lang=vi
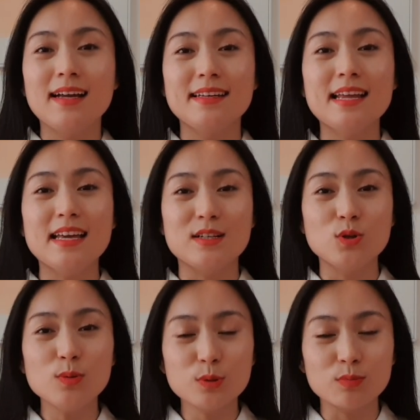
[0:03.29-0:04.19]
để
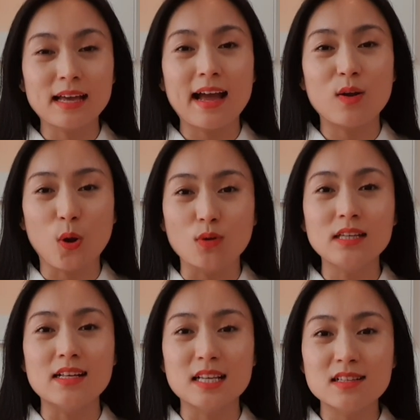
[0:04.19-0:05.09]
giúp chúng ta có
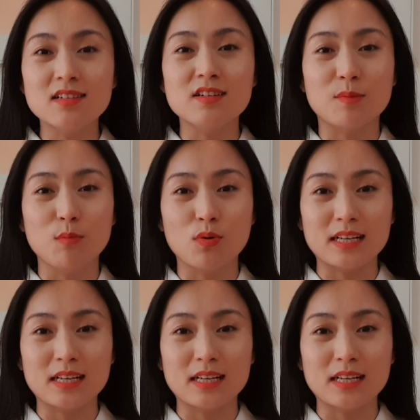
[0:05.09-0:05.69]
thể xây dựng được một